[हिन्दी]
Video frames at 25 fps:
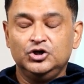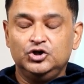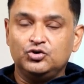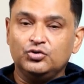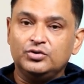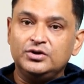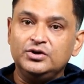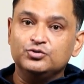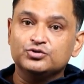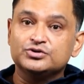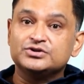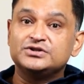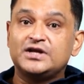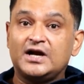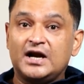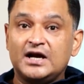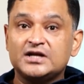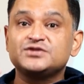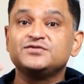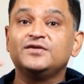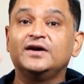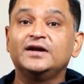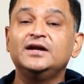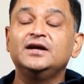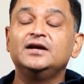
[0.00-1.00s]
क्योंकि उस
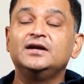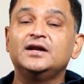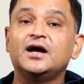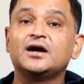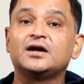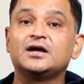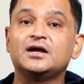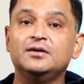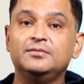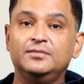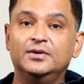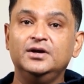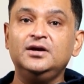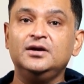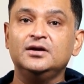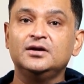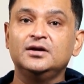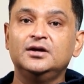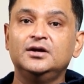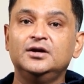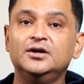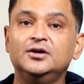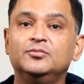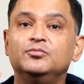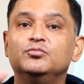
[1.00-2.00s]
द्रास वाले इलाके में
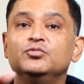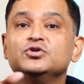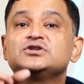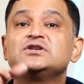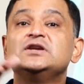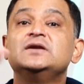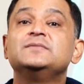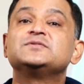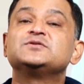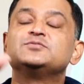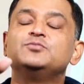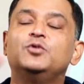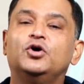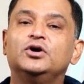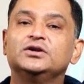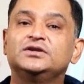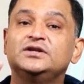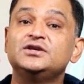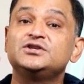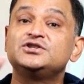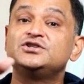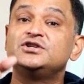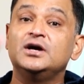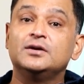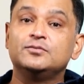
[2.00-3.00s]
मुस्लिम्स
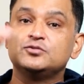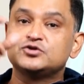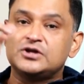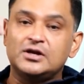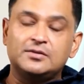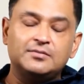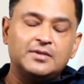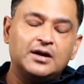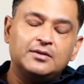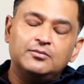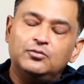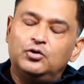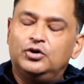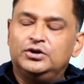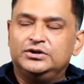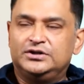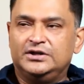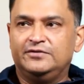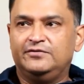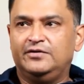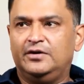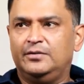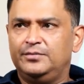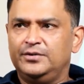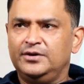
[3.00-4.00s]
बहुत हैं शिया मुसलमान
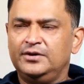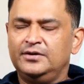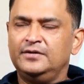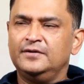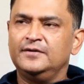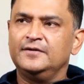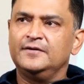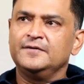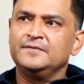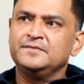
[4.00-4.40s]
बहुत हैं वहां पे